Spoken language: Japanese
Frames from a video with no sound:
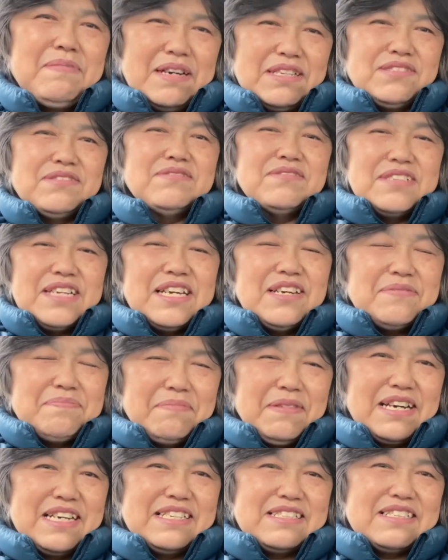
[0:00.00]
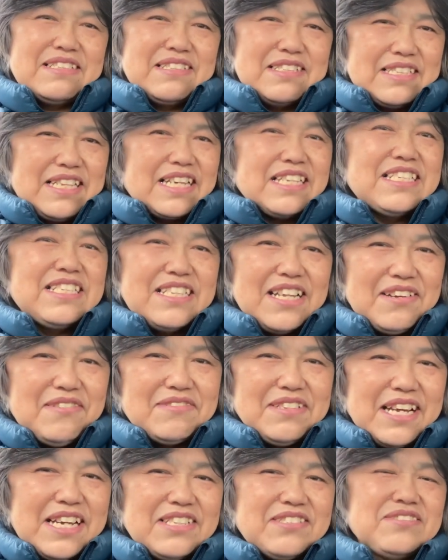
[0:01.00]
そのね、先にね、
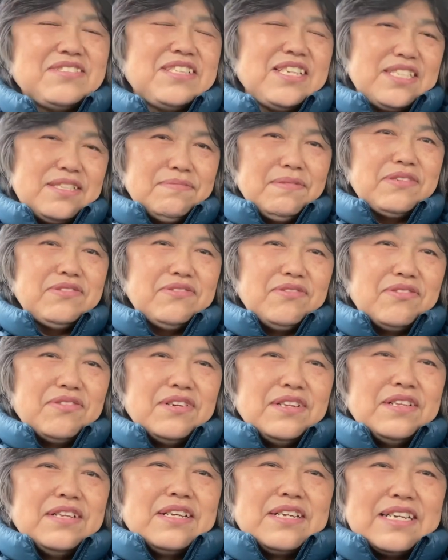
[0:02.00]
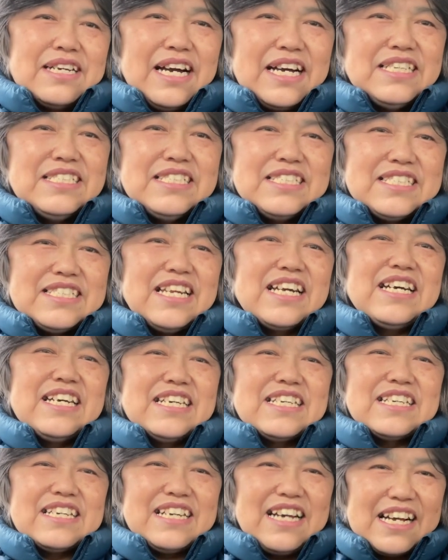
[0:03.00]
答え言ってしまうと、感謝
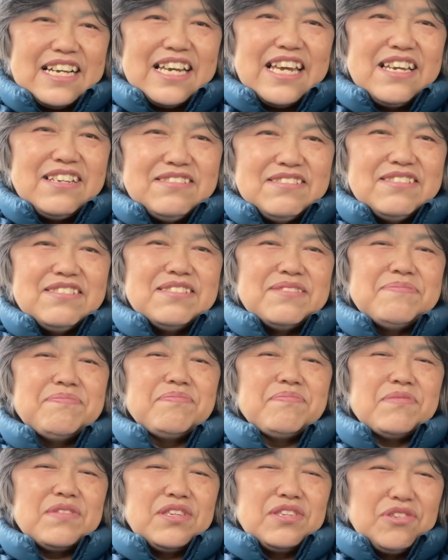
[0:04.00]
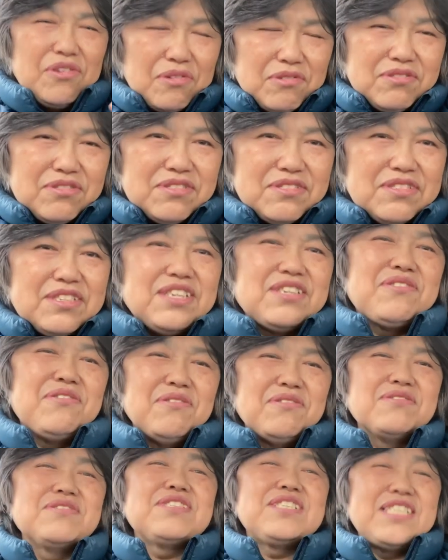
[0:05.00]
かける欲
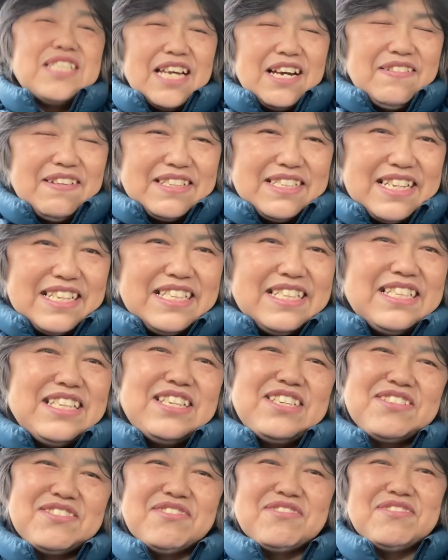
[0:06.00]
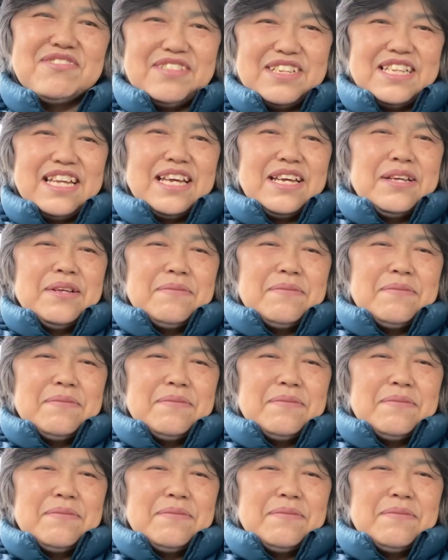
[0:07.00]
イコール幸せっていうことでね、